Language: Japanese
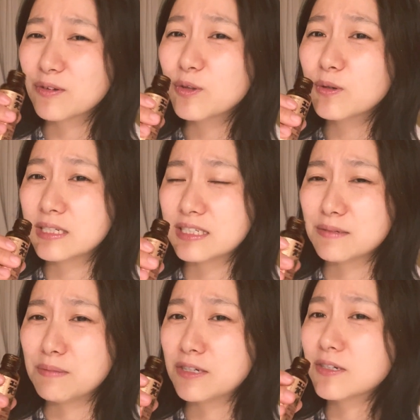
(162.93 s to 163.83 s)
どにし
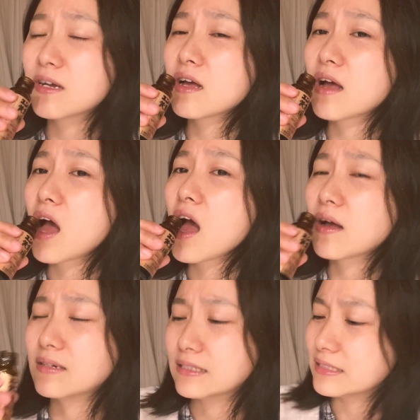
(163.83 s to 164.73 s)
みる
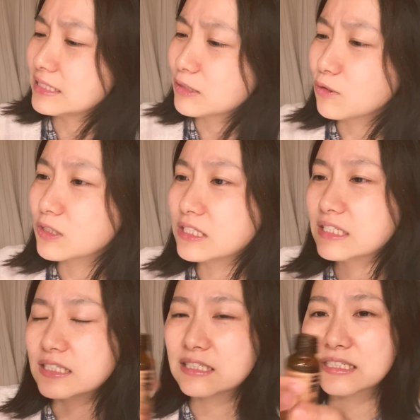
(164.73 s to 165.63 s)
一口
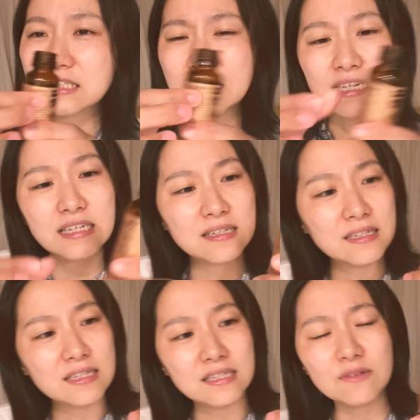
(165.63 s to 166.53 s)
一
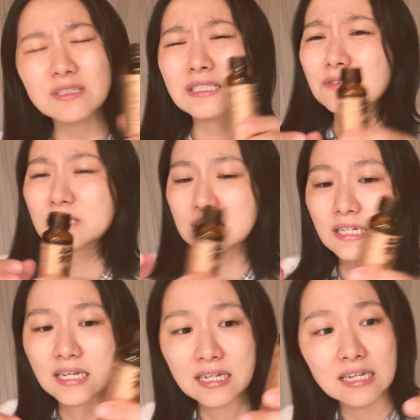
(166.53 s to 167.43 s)
気の一口
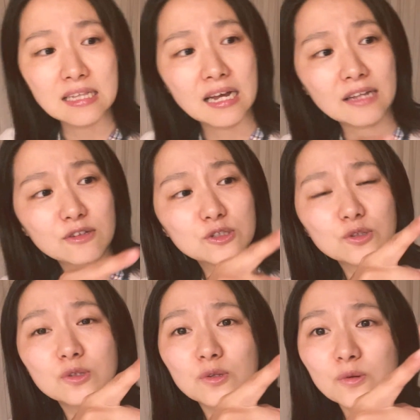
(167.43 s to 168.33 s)
じゃいけないねあと
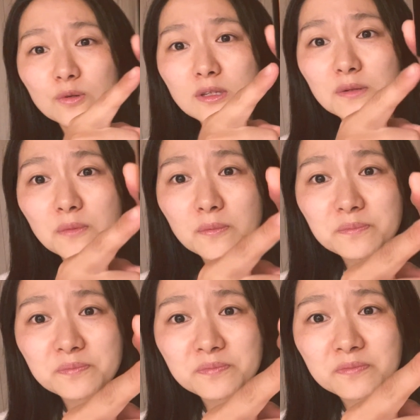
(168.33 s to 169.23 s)
ちょっと残ってるもん
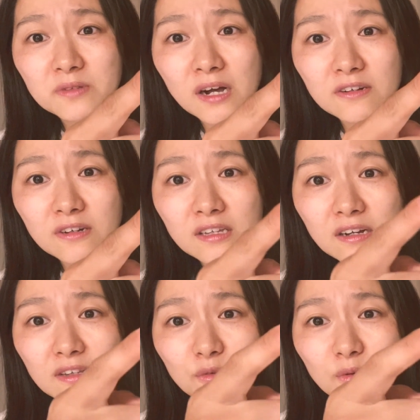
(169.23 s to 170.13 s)
わかるかな
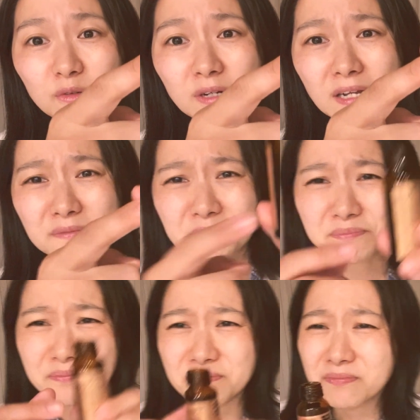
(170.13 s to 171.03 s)
あとこんぐらい
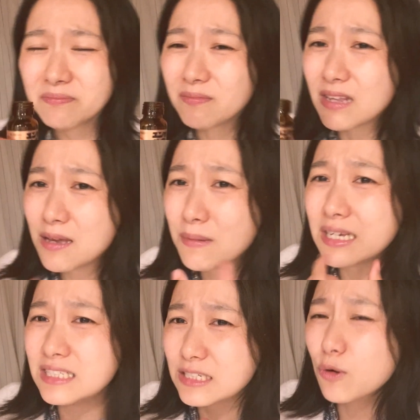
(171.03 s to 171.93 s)
今い
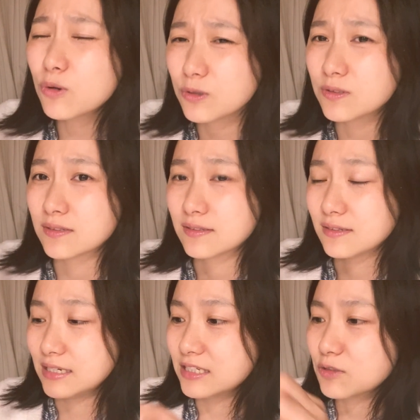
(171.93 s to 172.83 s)
ちごくん
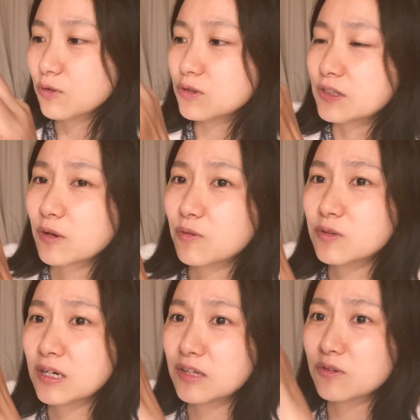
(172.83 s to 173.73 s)
いちごくんでこん
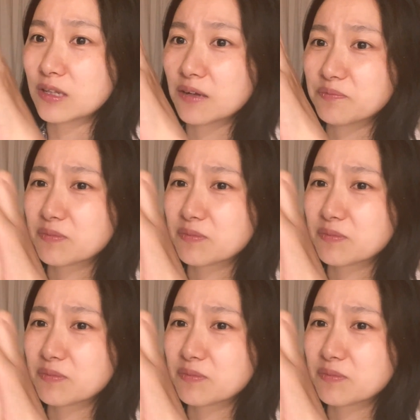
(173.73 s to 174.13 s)
ぐらい飲んだ